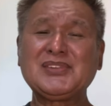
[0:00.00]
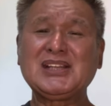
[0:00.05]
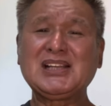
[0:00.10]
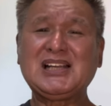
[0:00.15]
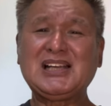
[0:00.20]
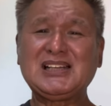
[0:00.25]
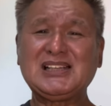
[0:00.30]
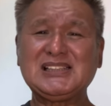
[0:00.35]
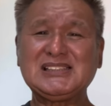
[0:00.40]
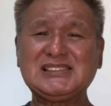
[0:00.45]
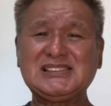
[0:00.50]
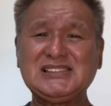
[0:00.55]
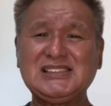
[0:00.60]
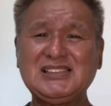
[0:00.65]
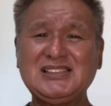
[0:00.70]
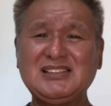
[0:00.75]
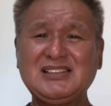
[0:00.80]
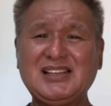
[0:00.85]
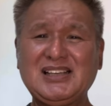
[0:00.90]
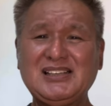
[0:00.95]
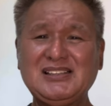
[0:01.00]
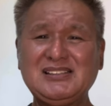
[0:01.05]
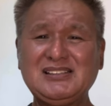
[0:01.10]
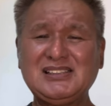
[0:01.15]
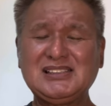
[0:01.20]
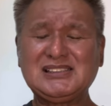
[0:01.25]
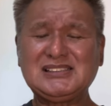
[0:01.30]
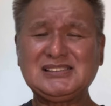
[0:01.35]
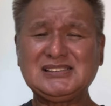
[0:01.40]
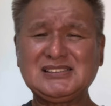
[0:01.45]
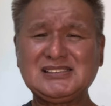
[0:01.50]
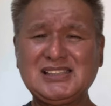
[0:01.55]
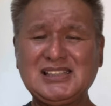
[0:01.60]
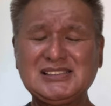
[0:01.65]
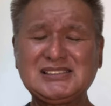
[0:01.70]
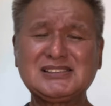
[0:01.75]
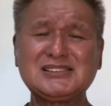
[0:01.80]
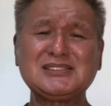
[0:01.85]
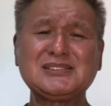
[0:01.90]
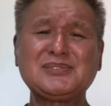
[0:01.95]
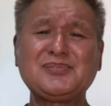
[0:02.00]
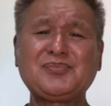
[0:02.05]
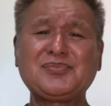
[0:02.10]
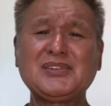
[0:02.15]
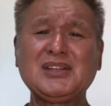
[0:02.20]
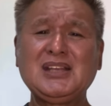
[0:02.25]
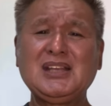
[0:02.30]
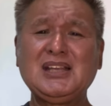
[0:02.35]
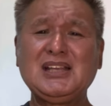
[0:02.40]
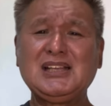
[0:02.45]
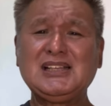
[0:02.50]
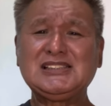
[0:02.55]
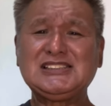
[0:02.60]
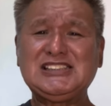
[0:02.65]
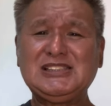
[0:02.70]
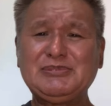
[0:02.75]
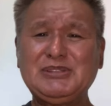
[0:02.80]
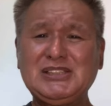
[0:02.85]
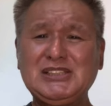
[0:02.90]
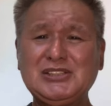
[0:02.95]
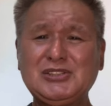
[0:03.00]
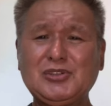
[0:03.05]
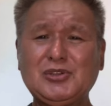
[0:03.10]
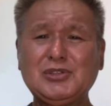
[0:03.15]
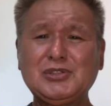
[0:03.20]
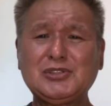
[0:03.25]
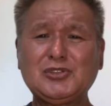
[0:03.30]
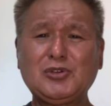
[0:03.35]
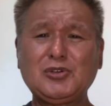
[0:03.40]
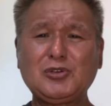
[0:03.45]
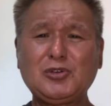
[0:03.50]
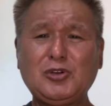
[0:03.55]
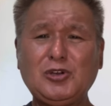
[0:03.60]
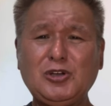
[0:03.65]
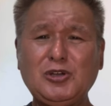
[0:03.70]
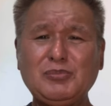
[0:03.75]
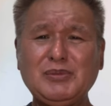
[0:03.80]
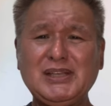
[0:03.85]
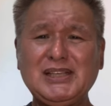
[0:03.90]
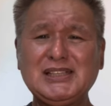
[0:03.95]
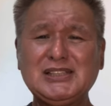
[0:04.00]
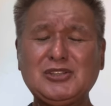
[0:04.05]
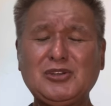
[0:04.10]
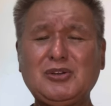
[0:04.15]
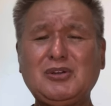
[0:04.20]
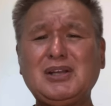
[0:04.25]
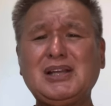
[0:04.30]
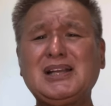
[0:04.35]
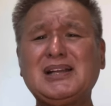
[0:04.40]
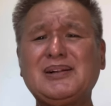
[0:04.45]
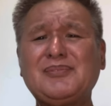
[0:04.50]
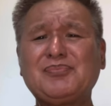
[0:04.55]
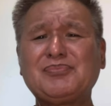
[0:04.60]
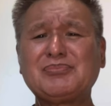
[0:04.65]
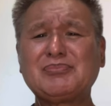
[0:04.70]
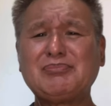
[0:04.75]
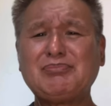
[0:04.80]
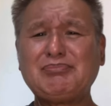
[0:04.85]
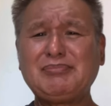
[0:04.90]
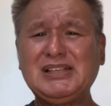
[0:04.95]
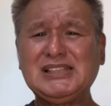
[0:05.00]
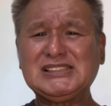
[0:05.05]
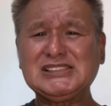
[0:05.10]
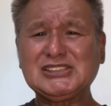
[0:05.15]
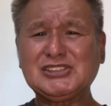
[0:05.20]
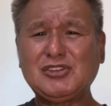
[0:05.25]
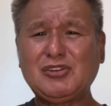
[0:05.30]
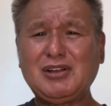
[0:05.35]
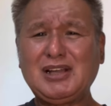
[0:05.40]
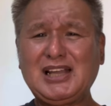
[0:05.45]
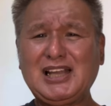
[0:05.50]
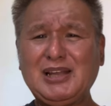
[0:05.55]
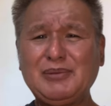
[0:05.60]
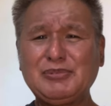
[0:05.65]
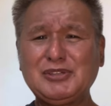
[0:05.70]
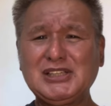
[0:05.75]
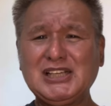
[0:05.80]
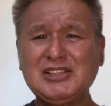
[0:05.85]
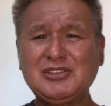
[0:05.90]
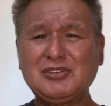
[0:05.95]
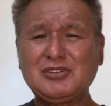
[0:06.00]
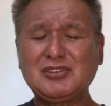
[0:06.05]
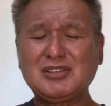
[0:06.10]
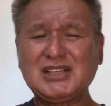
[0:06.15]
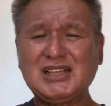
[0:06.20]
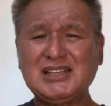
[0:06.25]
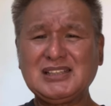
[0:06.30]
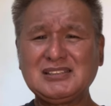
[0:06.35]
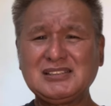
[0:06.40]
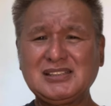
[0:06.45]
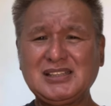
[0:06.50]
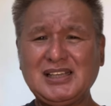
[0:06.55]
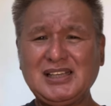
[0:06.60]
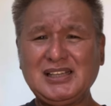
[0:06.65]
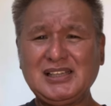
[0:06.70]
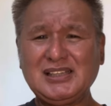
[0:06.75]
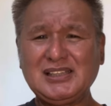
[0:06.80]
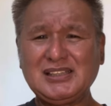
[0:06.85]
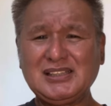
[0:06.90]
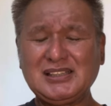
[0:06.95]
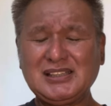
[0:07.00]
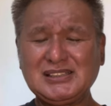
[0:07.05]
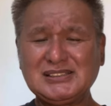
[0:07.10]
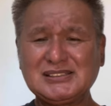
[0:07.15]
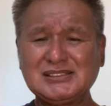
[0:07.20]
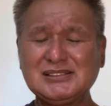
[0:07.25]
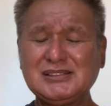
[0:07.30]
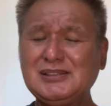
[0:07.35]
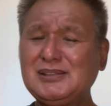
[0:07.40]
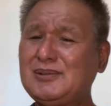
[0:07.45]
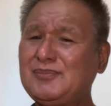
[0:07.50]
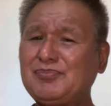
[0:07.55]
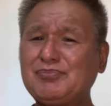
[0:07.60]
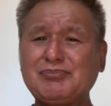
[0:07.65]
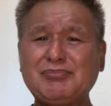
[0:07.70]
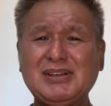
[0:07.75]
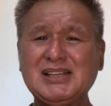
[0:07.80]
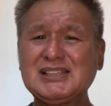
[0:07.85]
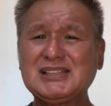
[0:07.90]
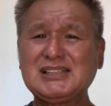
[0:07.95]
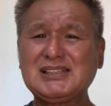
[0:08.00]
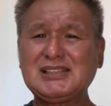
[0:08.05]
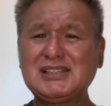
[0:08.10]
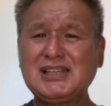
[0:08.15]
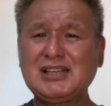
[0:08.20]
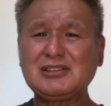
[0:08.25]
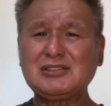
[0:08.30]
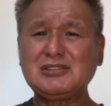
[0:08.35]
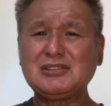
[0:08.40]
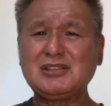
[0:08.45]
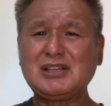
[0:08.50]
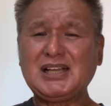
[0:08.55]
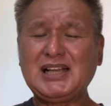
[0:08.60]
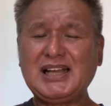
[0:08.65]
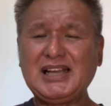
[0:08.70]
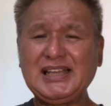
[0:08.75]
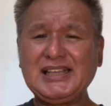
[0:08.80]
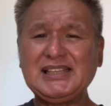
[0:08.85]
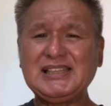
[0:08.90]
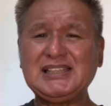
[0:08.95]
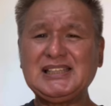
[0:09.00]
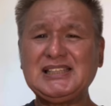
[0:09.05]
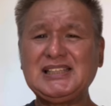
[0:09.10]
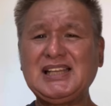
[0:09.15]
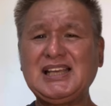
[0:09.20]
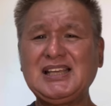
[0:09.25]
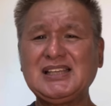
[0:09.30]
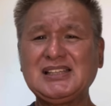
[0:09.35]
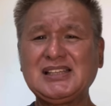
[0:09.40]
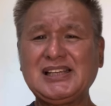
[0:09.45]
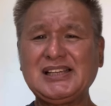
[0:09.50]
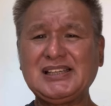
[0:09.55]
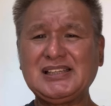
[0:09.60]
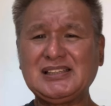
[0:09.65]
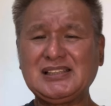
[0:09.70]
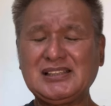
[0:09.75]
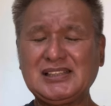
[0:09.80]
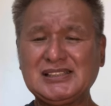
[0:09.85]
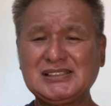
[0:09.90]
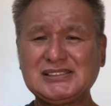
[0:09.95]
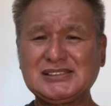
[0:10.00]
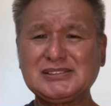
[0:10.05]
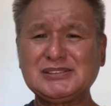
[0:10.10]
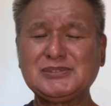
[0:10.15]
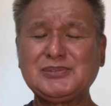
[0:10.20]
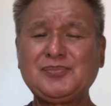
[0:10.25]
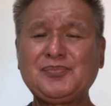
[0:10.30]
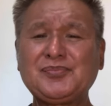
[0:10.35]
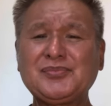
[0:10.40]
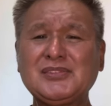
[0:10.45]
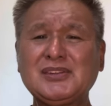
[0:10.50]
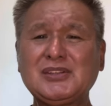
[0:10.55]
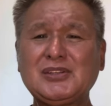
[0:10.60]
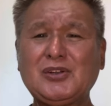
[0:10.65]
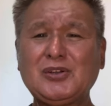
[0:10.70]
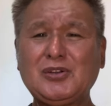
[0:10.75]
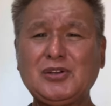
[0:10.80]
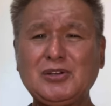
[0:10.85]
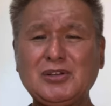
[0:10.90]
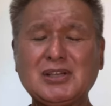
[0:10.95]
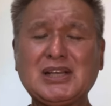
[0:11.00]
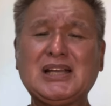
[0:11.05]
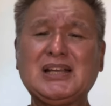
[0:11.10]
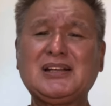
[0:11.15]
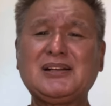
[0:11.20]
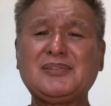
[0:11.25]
た悲しい現実です自民党と公明党は水と油の関係です全く相入れないんですところが